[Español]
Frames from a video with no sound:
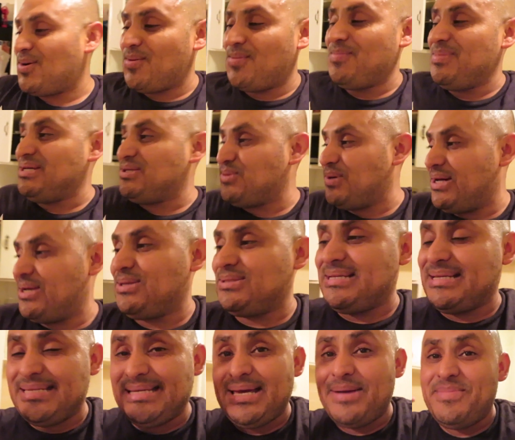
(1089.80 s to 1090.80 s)
con mis
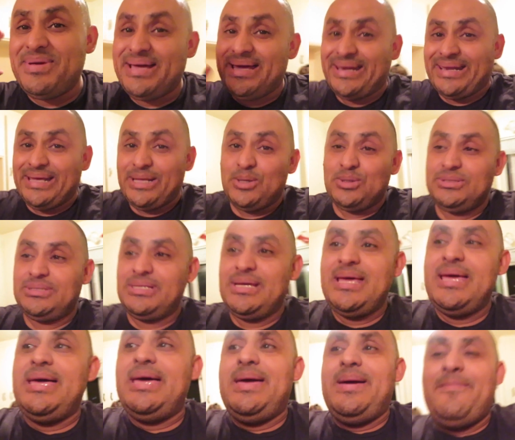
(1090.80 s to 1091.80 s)
suegros. Así que mis guerreros
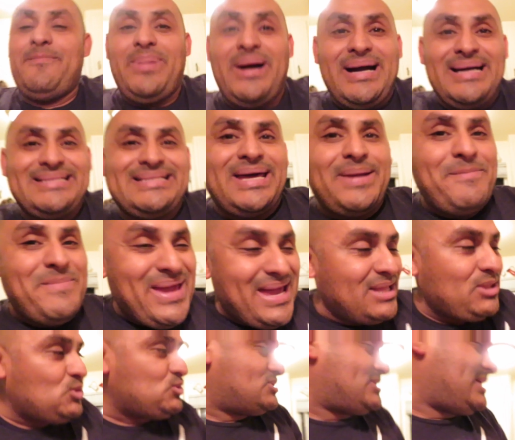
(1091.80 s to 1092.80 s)
van a estar viendo